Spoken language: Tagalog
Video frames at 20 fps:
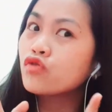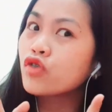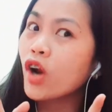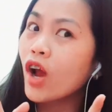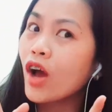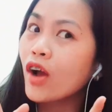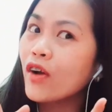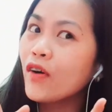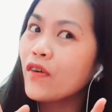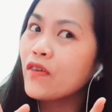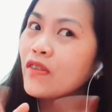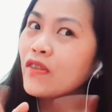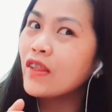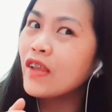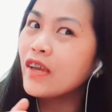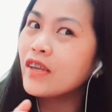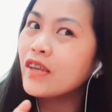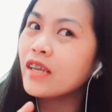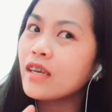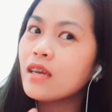Dragon
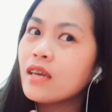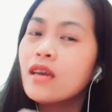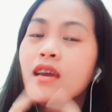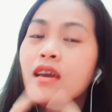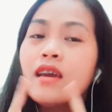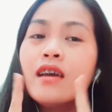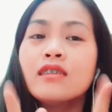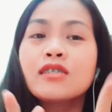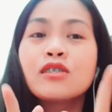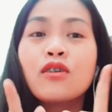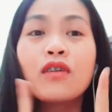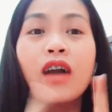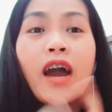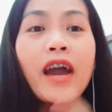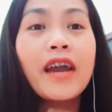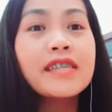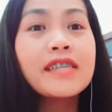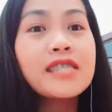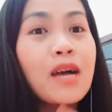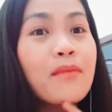Lady. So
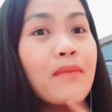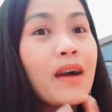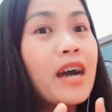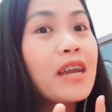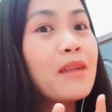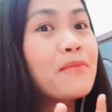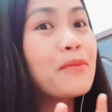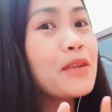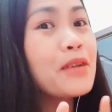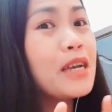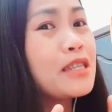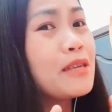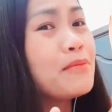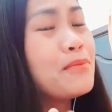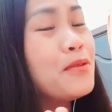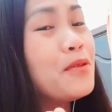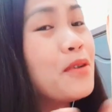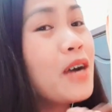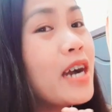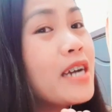guys, abangan na po natin
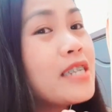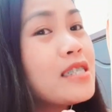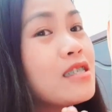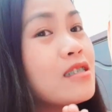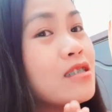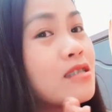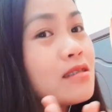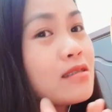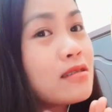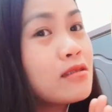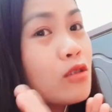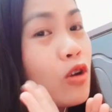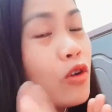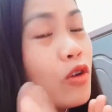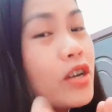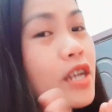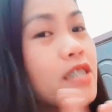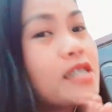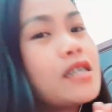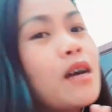bukas.
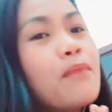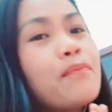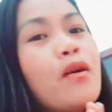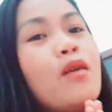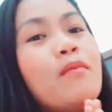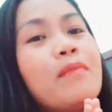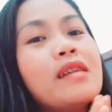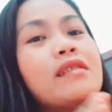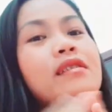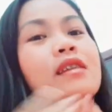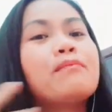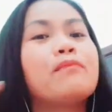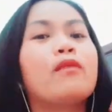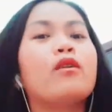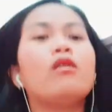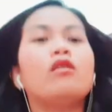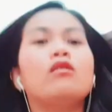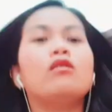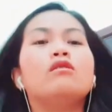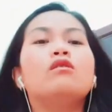Lones na po, Monday
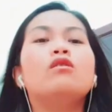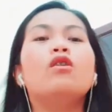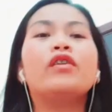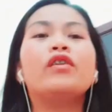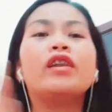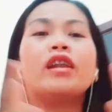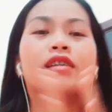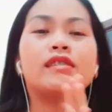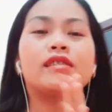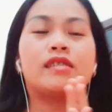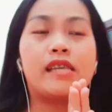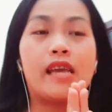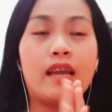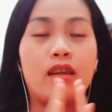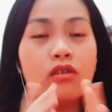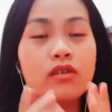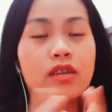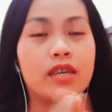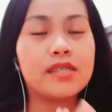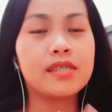po. Lones,
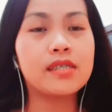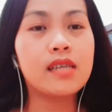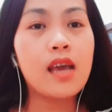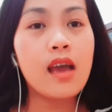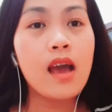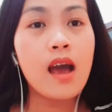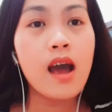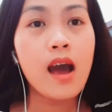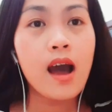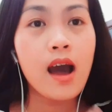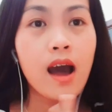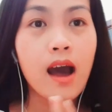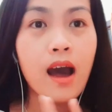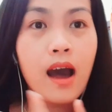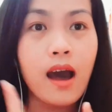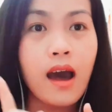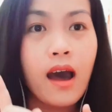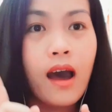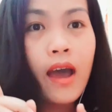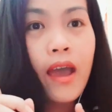yeah, Lones
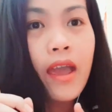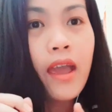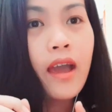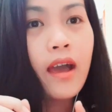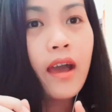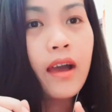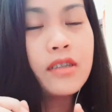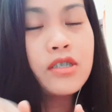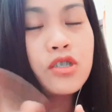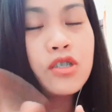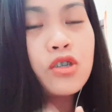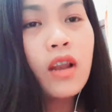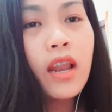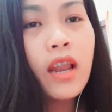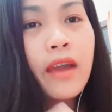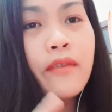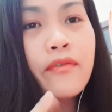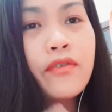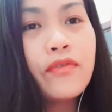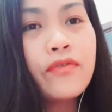uh, uh,
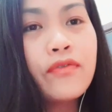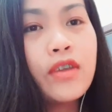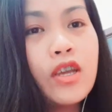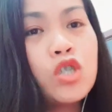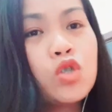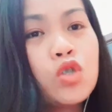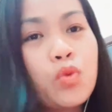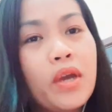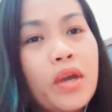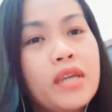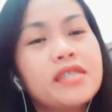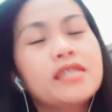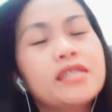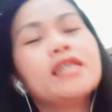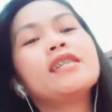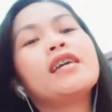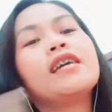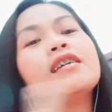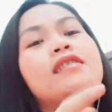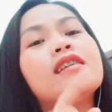July 15,
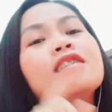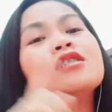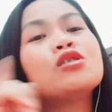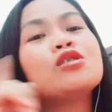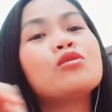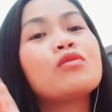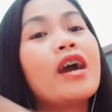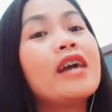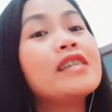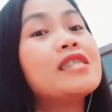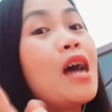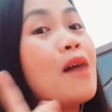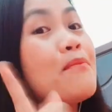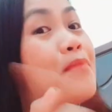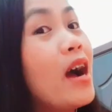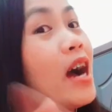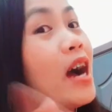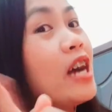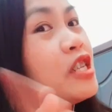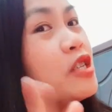2019. So guys,
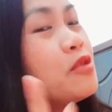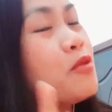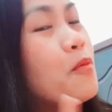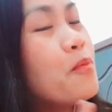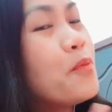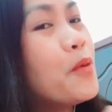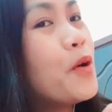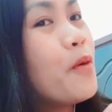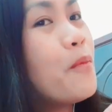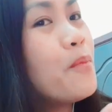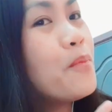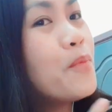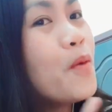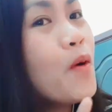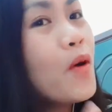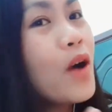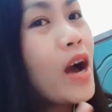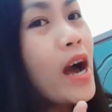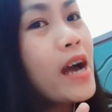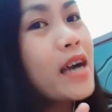abangan nyo po
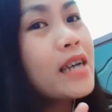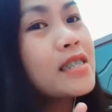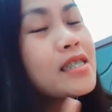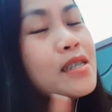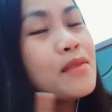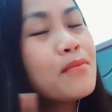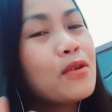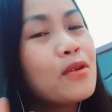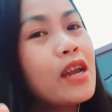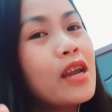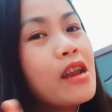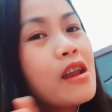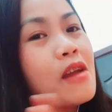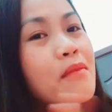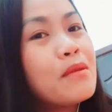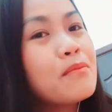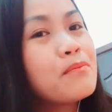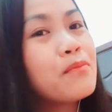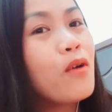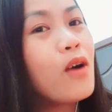bukas. Simula na
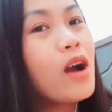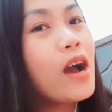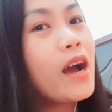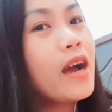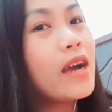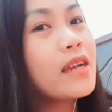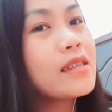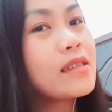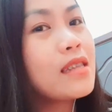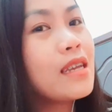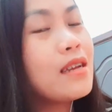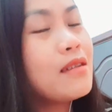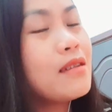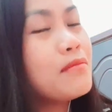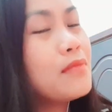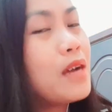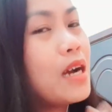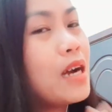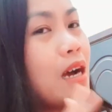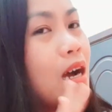naman po ang
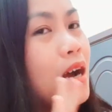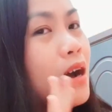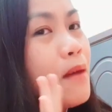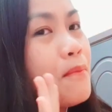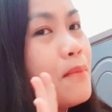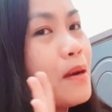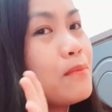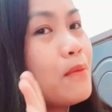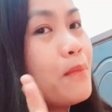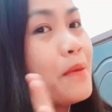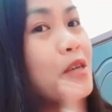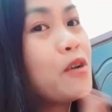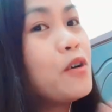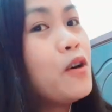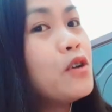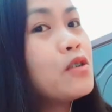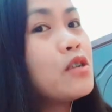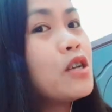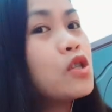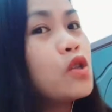ating uh,
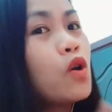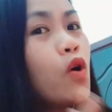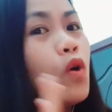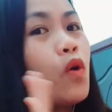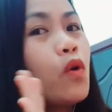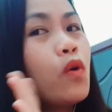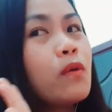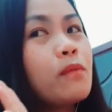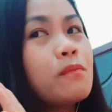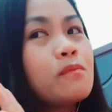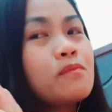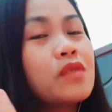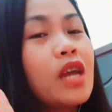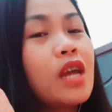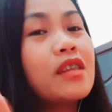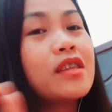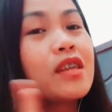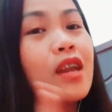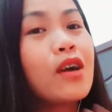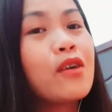pagpapanood nitong
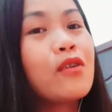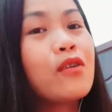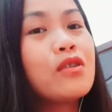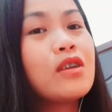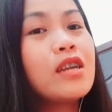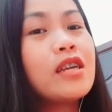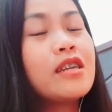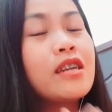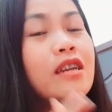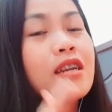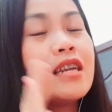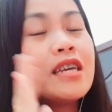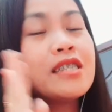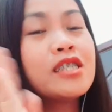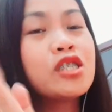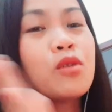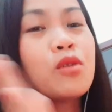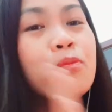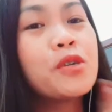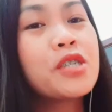The Dragon Lady.
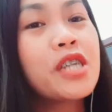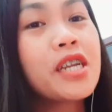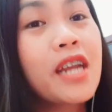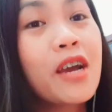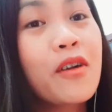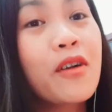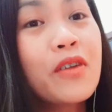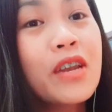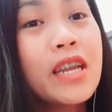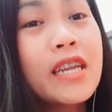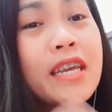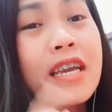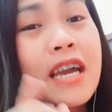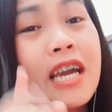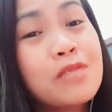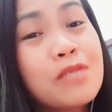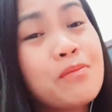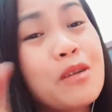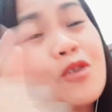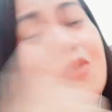Let's support The Dragon Lady
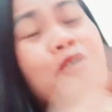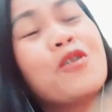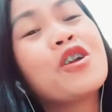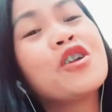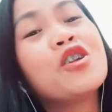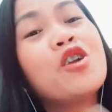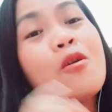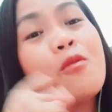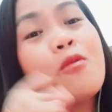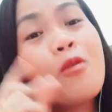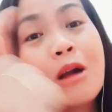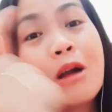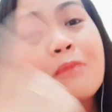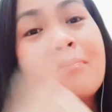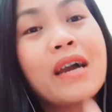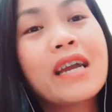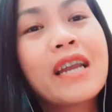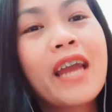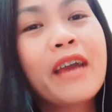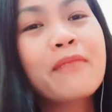guys. Panoorin nyo. Huwag
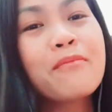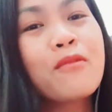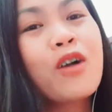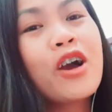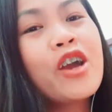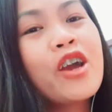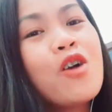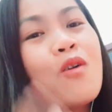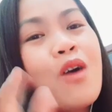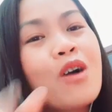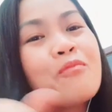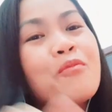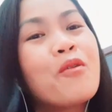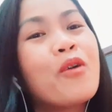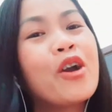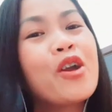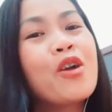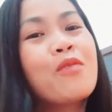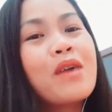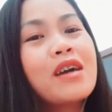mag-like po kayo. Huwag po
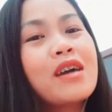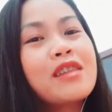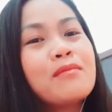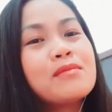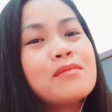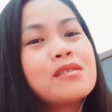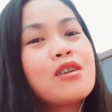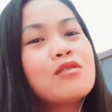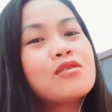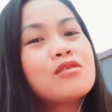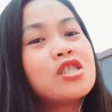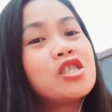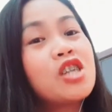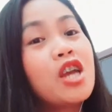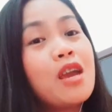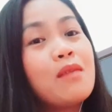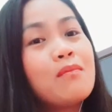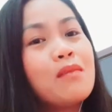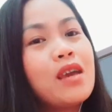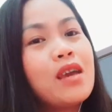kayong mag-thumbs down sa
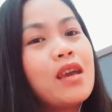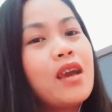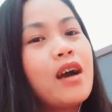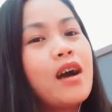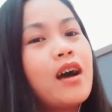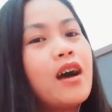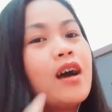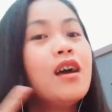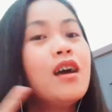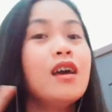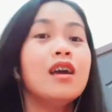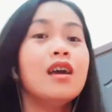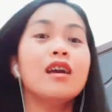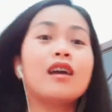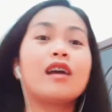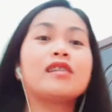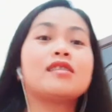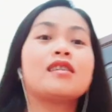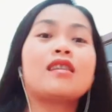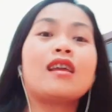JMA ha.
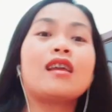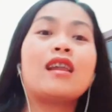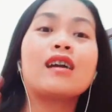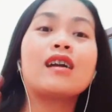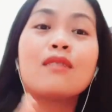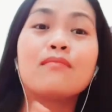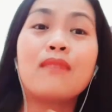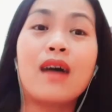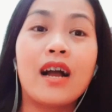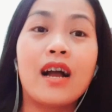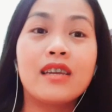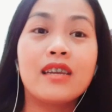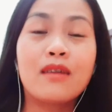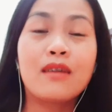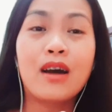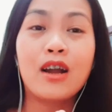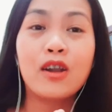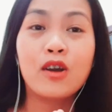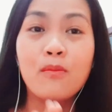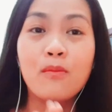Kasi talagang mahal na
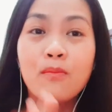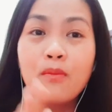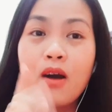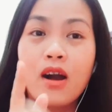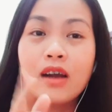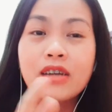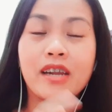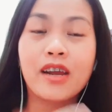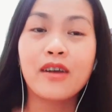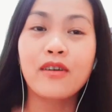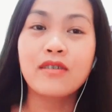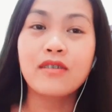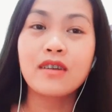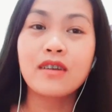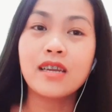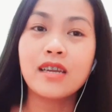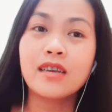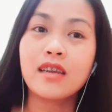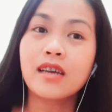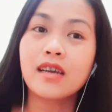mahal ko po ang Dragon
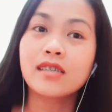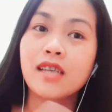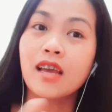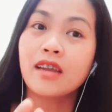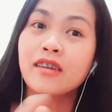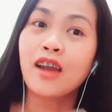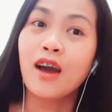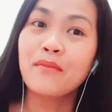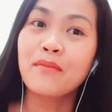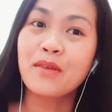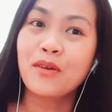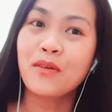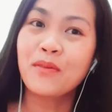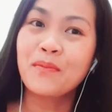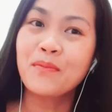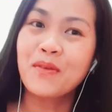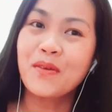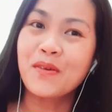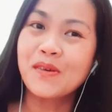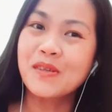Lady kasi ang dami
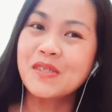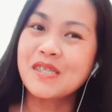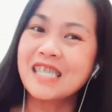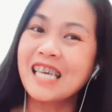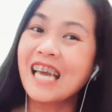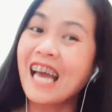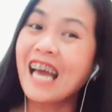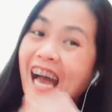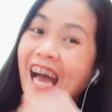kong views.